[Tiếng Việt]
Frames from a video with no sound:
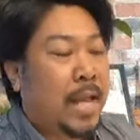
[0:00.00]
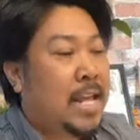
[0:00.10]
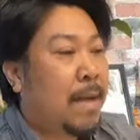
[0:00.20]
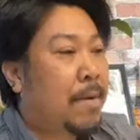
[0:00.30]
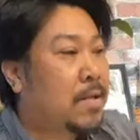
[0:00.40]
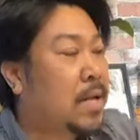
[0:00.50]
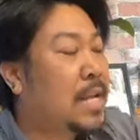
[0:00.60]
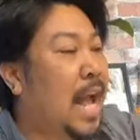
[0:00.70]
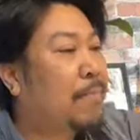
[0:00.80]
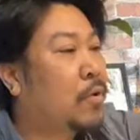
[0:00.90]
xe nhà bên
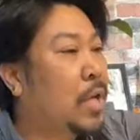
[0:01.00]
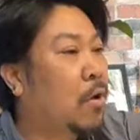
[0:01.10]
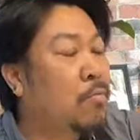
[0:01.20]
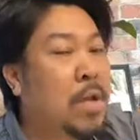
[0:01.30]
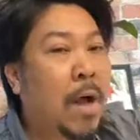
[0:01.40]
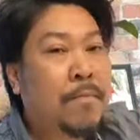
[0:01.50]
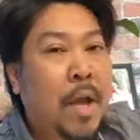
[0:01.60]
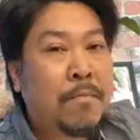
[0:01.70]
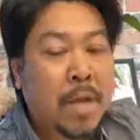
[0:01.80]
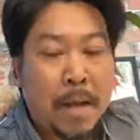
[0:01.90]
thiết giáp rồi gì cũng nhóm
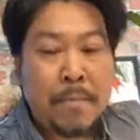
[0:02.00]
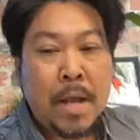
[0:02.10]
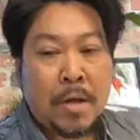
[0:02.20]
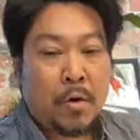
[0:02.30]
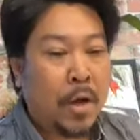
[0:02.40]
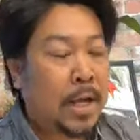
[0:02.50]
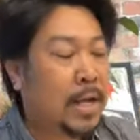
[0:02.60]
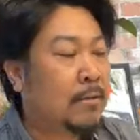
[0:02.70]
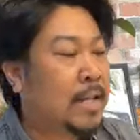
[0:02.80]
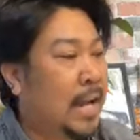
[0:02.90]
nhóm nhóm, rồi
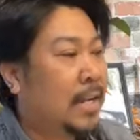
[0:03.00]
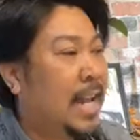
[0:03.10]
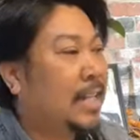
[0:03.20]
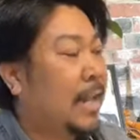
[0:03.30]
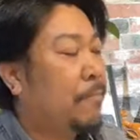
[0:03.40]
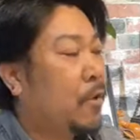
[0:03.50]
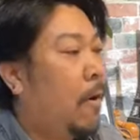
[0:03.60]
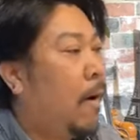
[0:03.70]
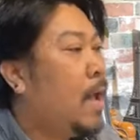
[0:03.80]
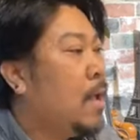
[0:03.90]
cảnh sát dắt thêm
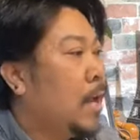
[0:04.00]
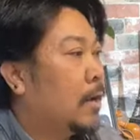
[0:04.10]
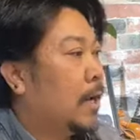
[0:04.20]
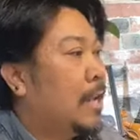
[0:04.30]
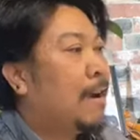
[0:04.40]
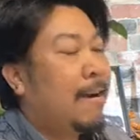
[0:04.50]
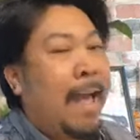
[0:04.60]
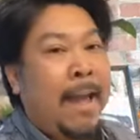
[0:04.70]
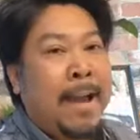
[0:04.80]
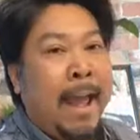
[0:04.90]
chó, rồi dắt
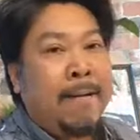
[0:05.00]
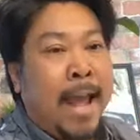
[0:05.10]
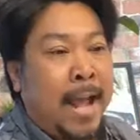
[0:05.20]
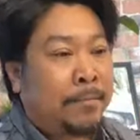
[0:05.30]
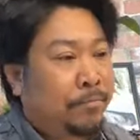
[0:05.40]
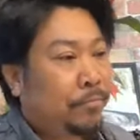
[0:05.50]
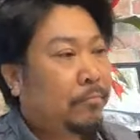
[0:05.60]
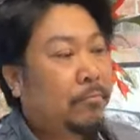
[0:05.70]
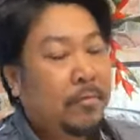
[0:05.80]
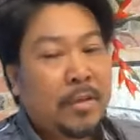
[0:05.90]
đàn đàn đàn.
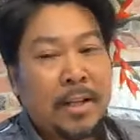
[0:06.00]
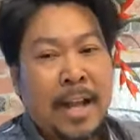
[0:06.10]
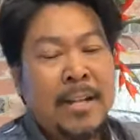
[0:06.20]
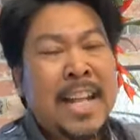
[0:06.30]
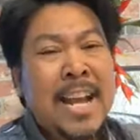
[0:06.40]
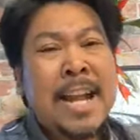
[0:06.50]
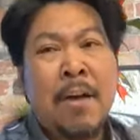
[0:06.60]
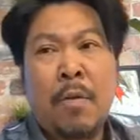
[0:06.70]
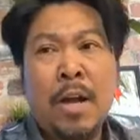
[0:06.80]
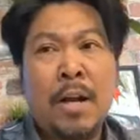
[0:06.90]
Cảnh sát
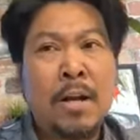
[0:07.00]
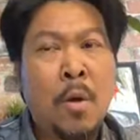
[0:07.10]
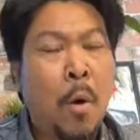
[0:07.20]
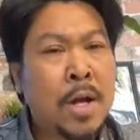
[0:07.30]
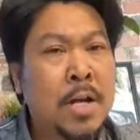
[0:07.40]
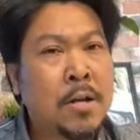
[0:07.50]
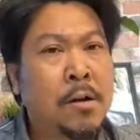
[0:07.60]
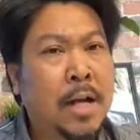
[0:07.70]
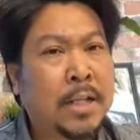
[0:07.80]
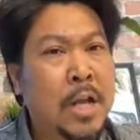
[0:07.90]
nào á là ngồi lên
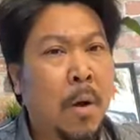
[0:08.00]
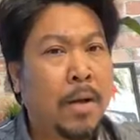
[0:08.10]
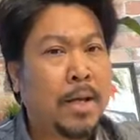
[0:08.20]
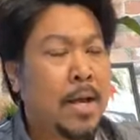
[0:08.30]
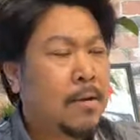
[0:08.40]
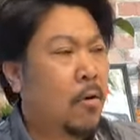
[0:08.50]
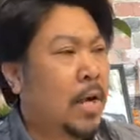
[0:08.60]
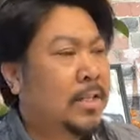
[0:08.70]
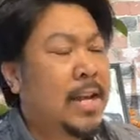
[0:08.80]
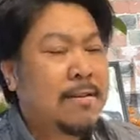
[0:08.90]
ngựa thì ngồi, còn
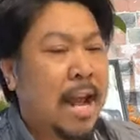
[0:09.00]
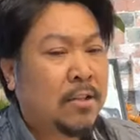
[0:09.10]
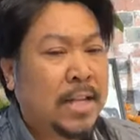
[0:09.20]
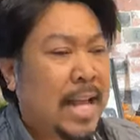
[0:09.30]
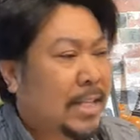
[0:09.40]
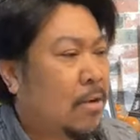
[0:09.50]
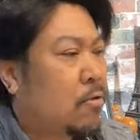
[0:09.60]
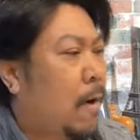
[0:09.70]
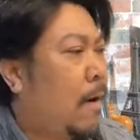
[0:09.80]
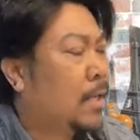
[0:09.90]
cảnh sát nào thì dắt theo
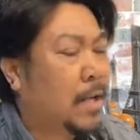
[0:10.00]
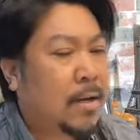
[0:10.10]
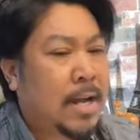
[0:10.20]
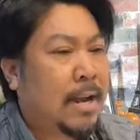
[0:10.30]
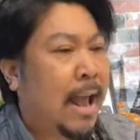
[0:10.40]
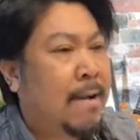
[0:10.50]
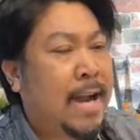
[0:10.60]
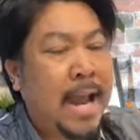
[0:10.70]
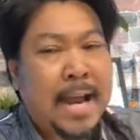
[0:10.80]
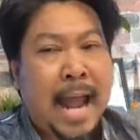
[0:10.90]
chó thì cứ đi cà đàn
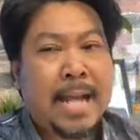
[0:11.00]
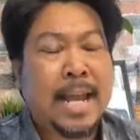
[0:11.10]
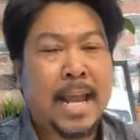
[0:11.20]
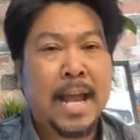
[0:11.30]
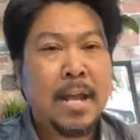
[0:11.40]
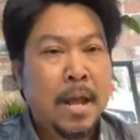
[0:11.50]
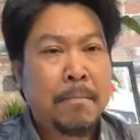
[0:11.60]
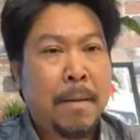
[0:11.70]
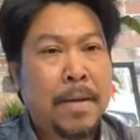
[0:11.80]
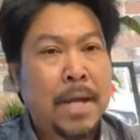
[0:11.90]
cà đàn cà đàn vậy á,
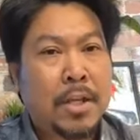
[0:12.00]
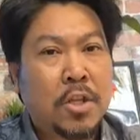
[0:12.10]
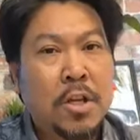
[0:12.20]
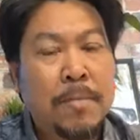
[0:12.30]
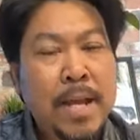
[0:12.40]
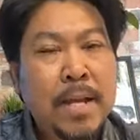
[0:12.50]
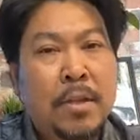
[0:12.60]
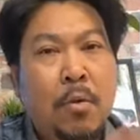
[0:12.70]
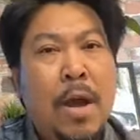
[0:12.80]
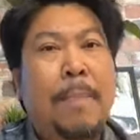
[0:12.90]
mà bây giờ chưa biết nó
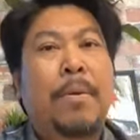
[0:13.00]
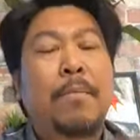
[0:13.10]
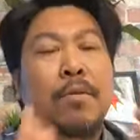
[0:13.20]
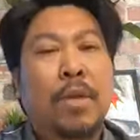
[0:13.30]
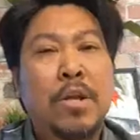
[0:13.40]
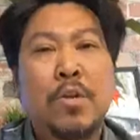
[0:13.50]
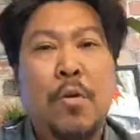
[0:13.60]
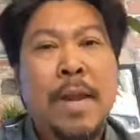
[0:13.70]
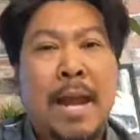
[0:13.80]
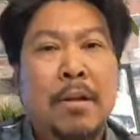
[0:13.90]
tụ họp ở biểu tình ở
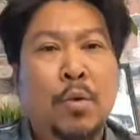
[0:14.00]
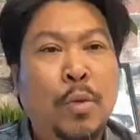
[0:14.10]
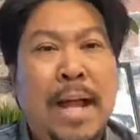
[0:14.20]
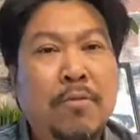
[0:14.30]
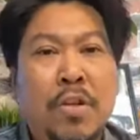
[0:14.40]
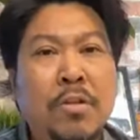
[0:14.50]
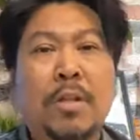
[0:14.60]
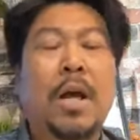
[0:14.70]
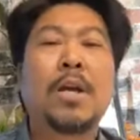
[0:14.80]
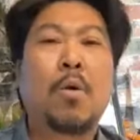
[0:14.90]
chỗ nào nên tụi tao chưa
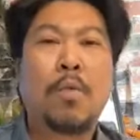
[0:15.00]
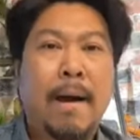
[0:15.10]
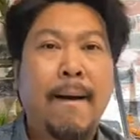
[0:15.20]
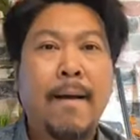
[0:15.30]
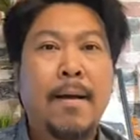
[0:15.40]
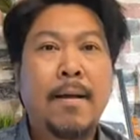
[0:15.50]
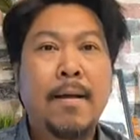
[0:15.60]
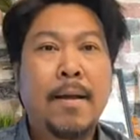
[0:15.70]
có tới khu đó.